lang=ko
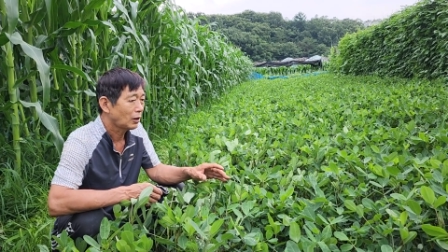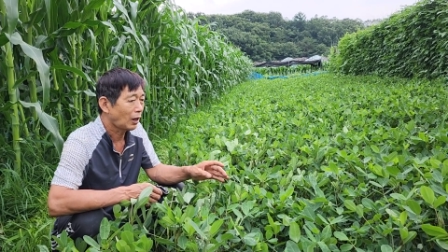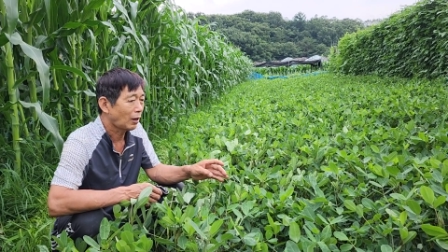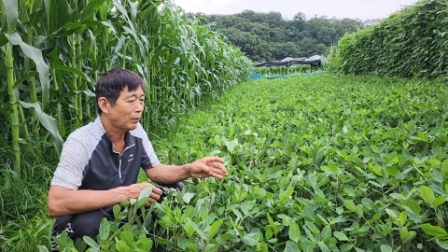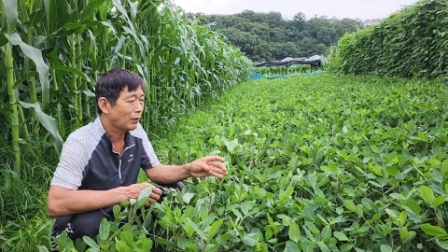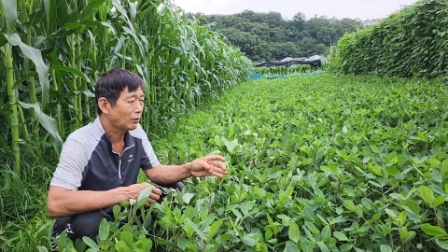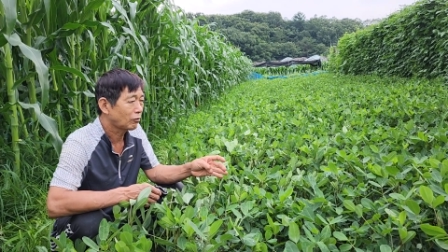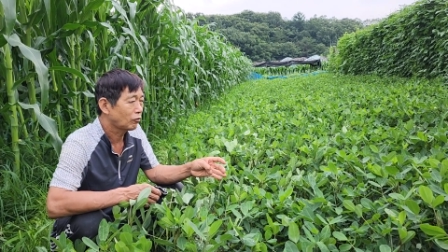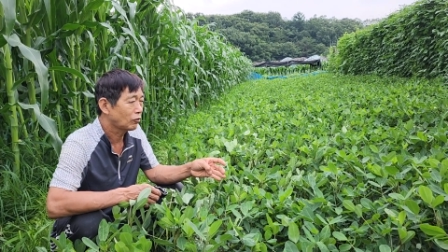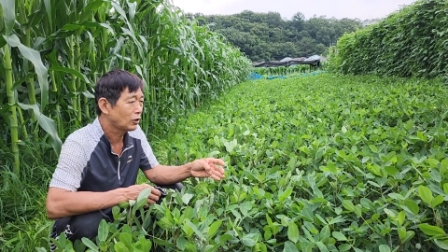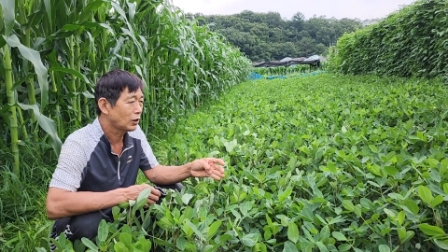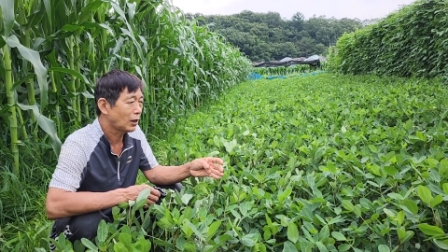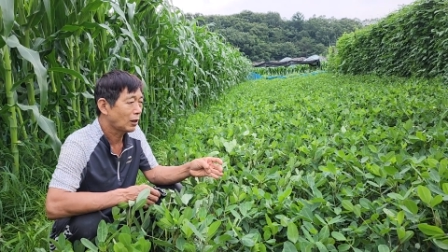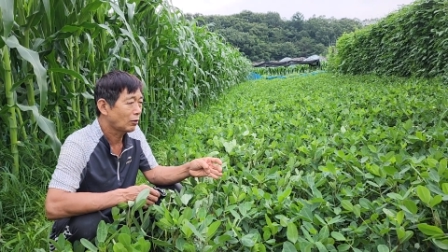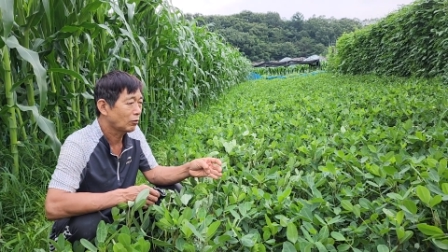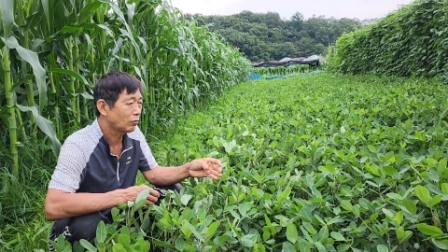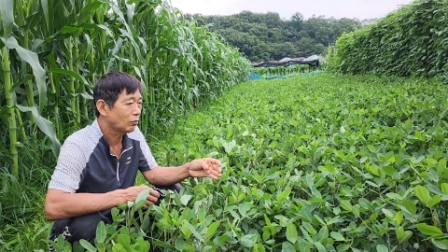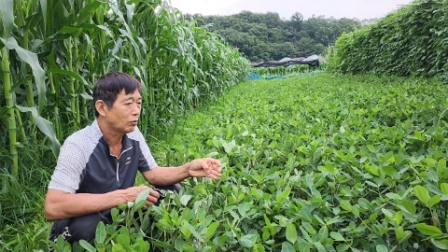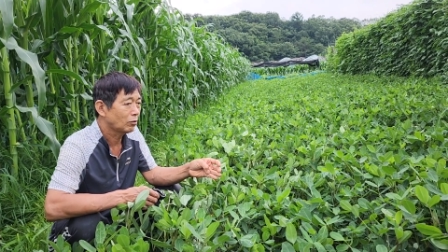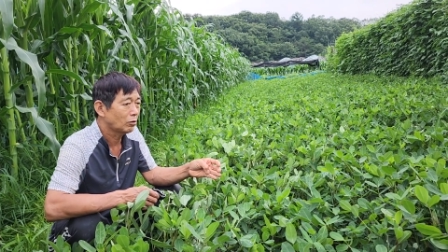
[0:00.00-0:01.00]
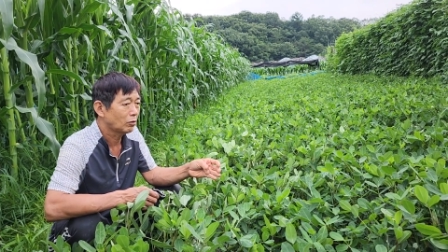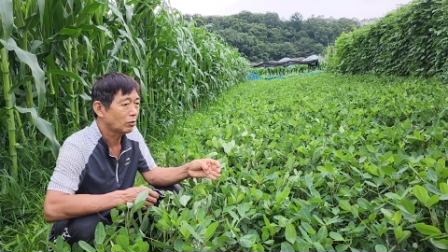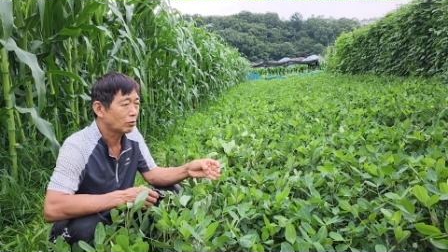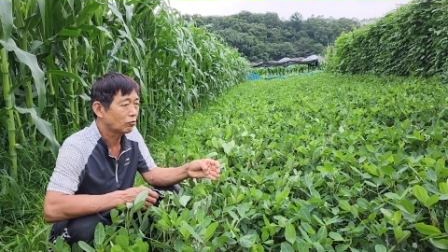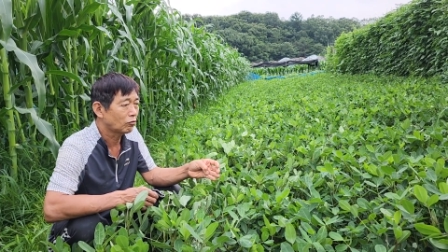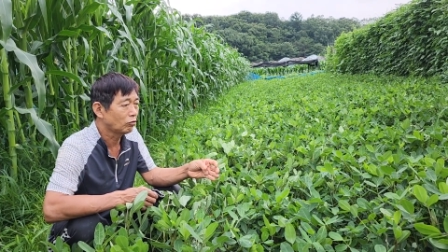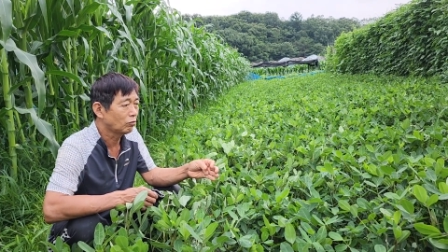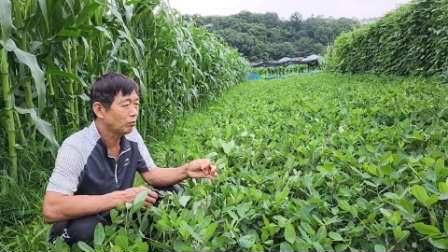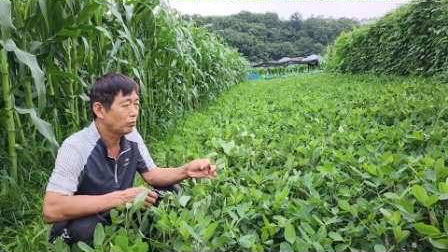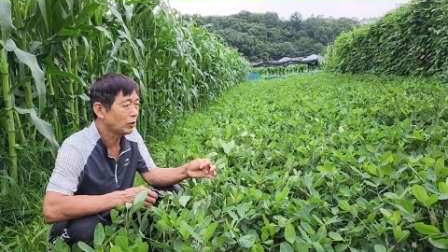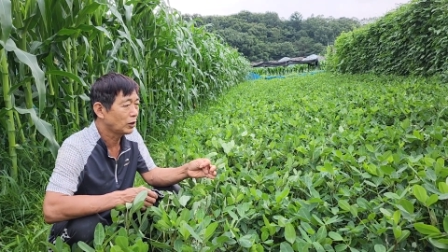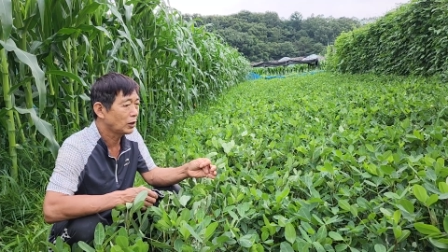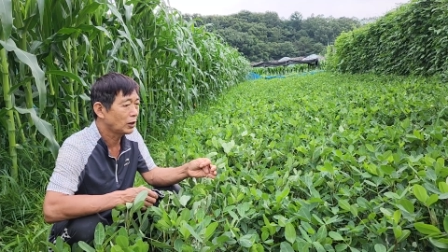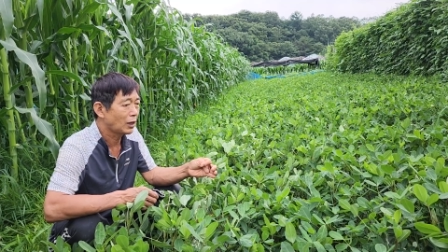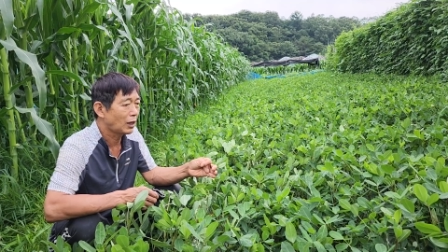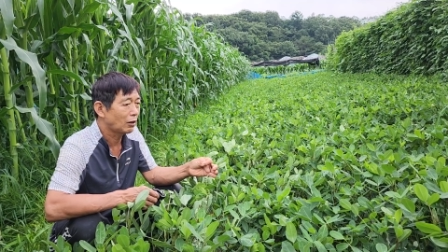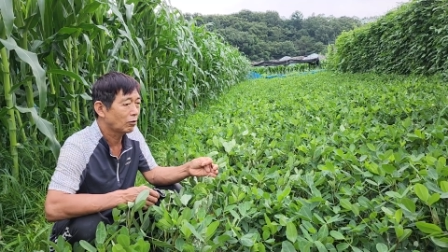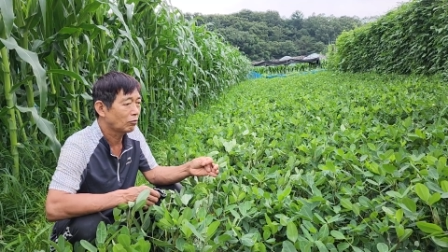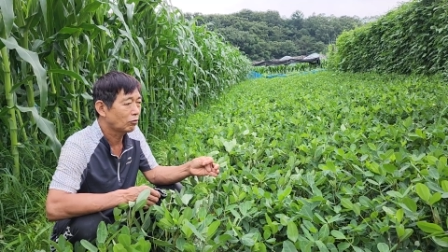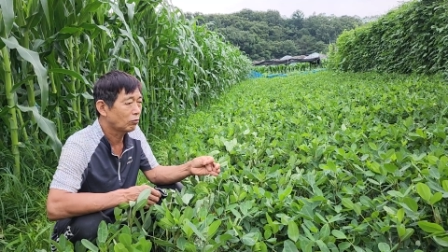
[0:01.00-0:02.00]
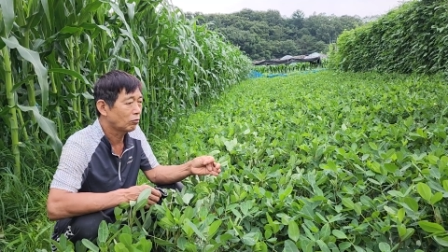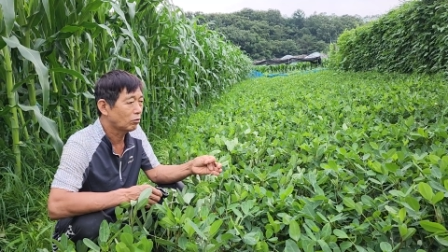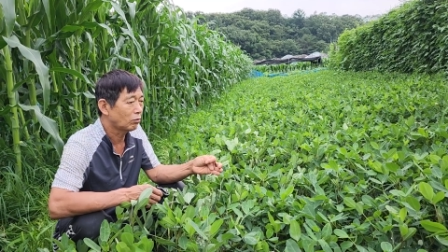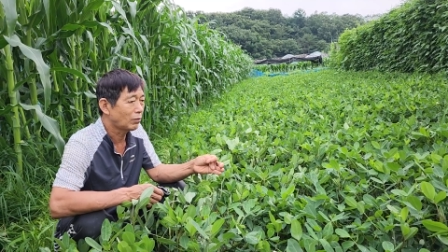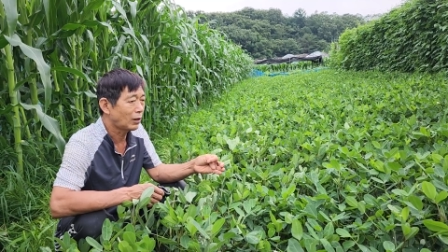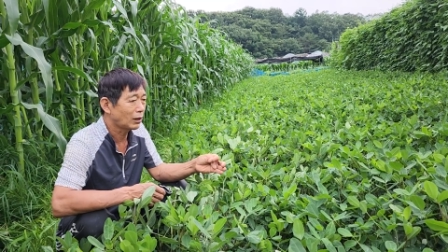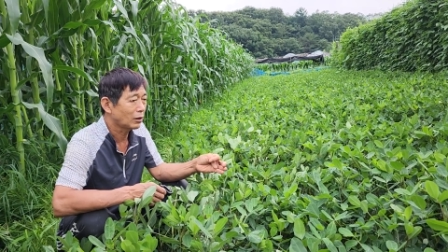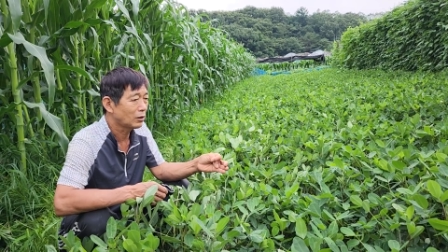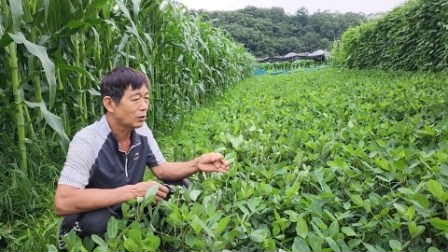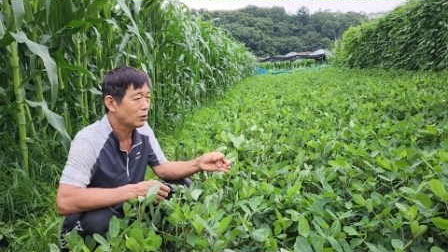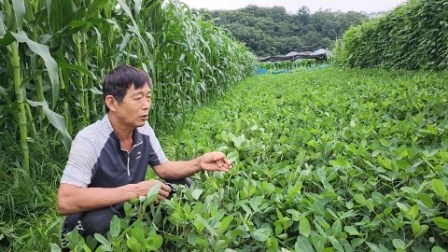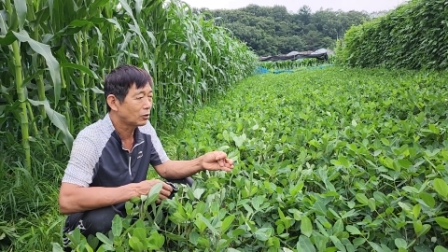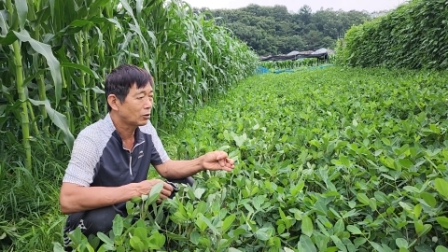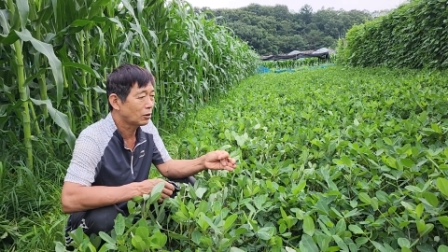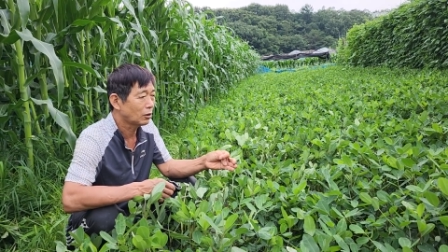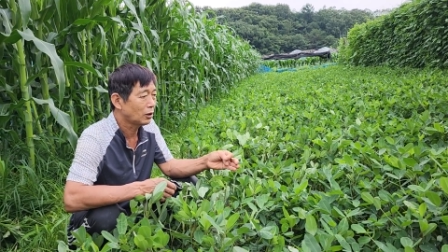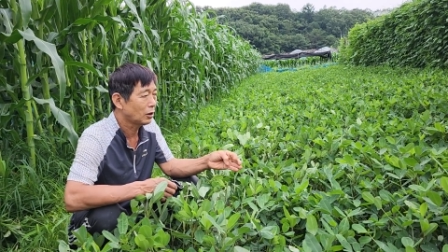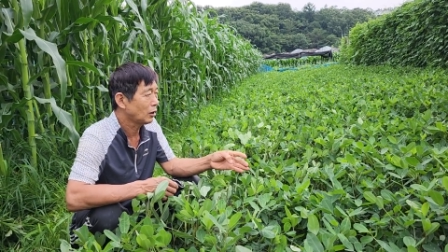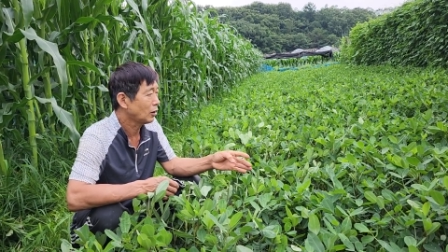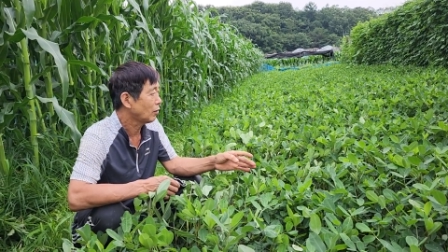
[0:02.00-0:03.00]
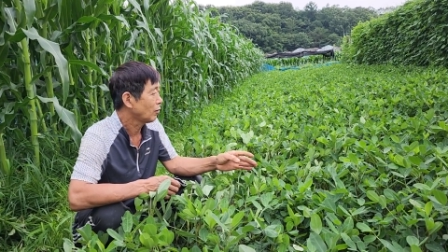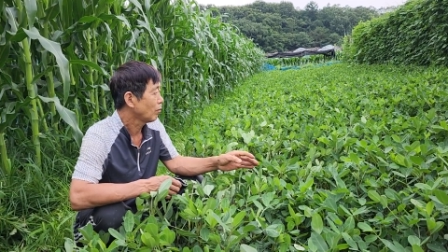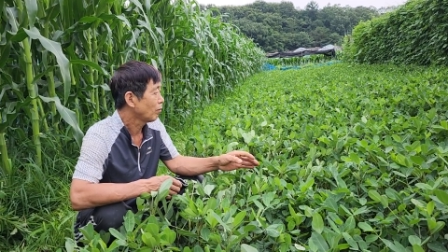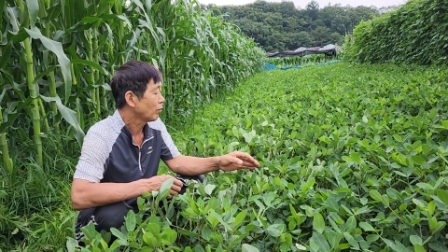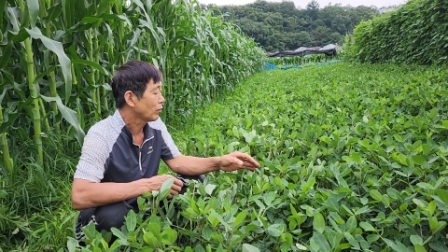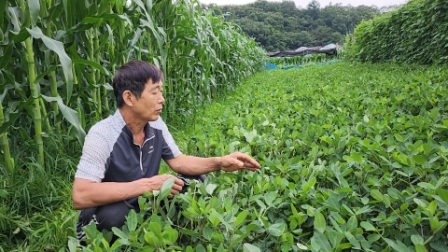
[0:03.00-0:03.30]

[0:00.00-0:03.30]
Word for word: 개박구지하고 군빙이하고막 이런 것들이